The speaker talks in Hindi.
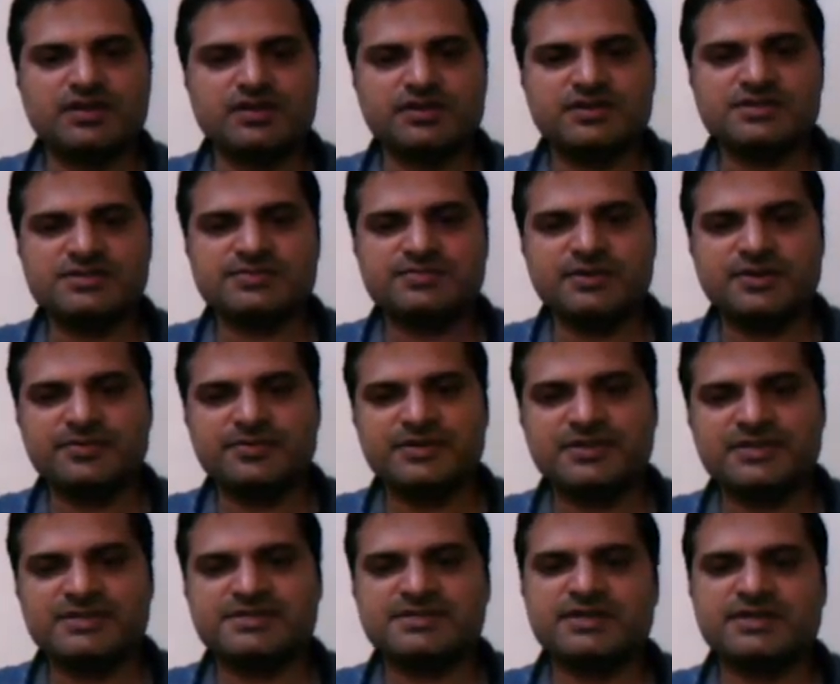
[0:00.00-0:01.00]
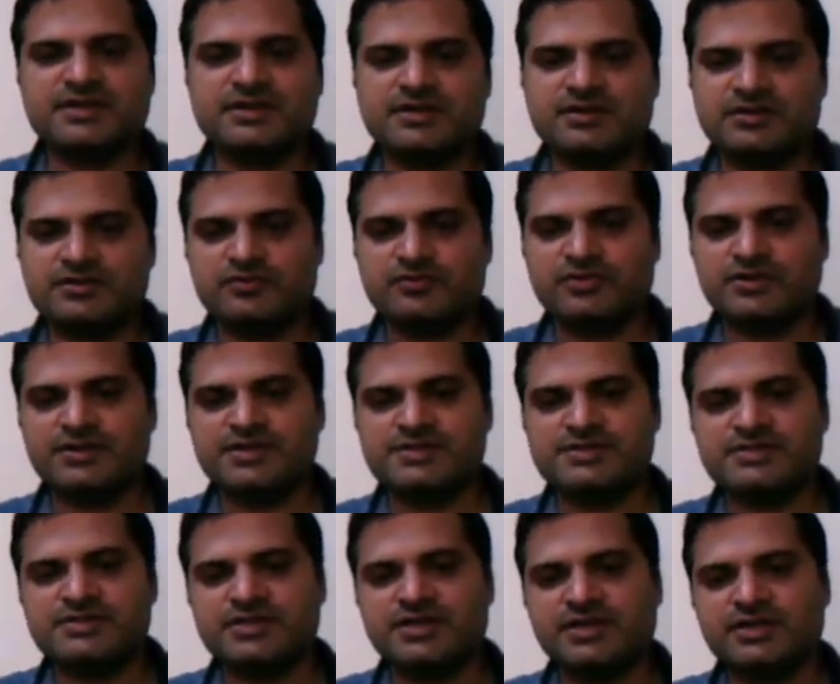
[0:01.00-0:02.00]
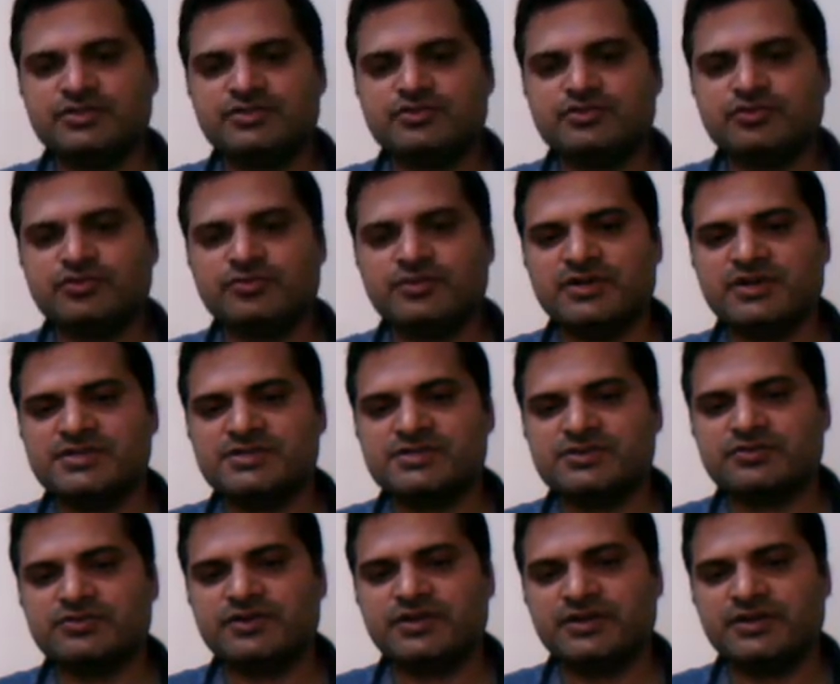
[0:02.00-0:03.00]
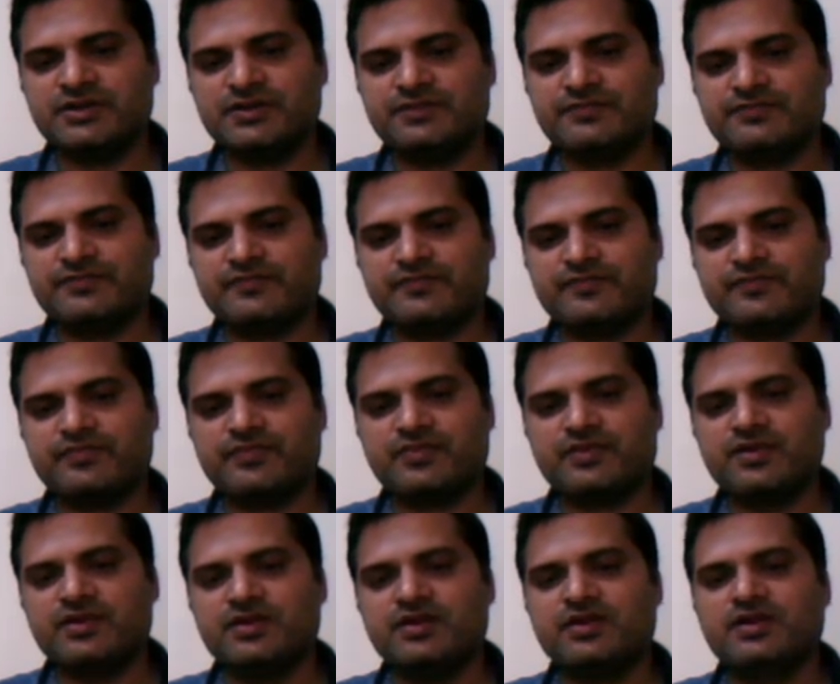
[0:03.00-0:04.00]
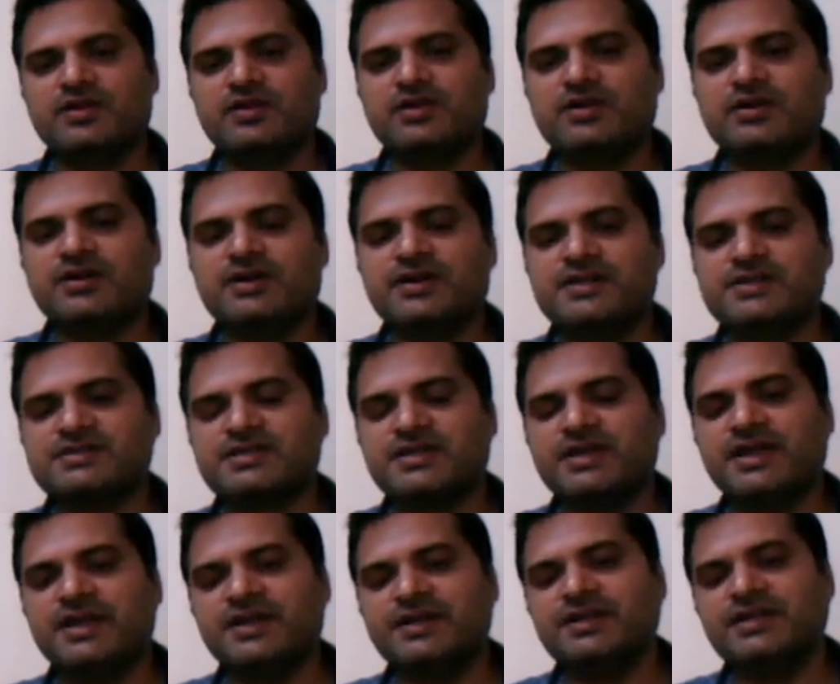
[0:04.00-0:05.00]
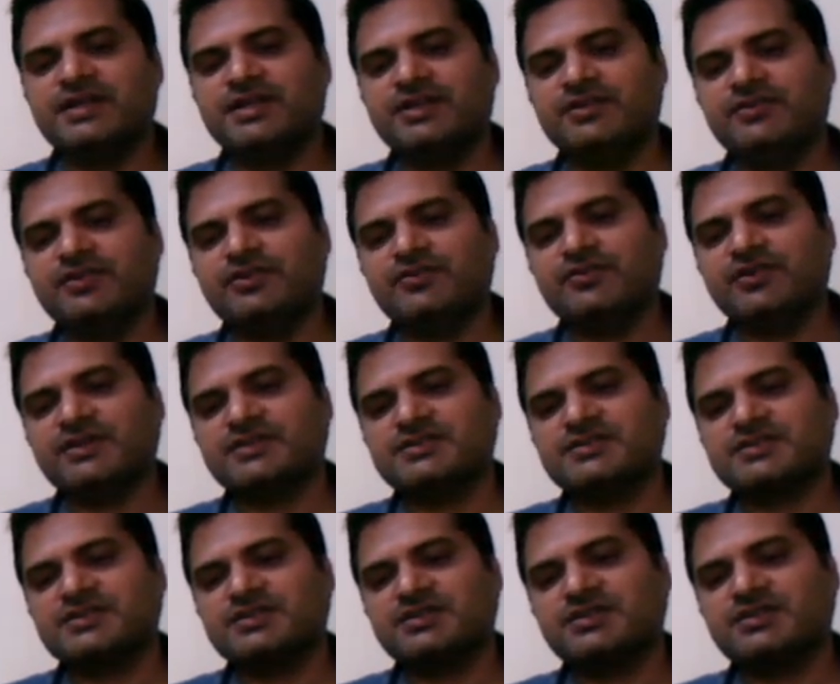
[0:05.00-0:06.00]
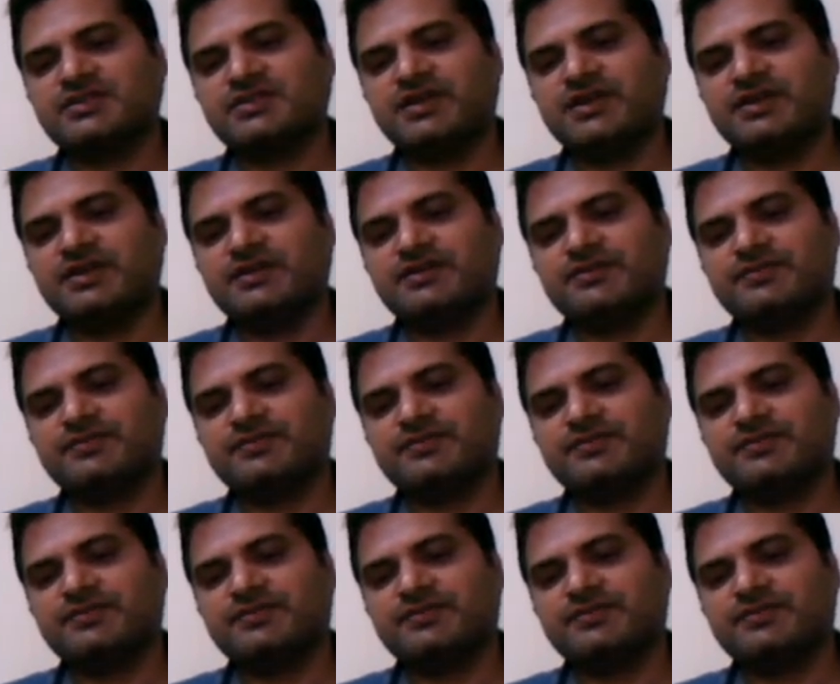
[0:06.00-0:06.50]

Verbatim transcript: इसमें हमें ये चेक करना होगा कि साइन जो ओमेगा स्क्वायर है अगर इसका एंटी डेरिवेटिव एग्जिस्ट करता है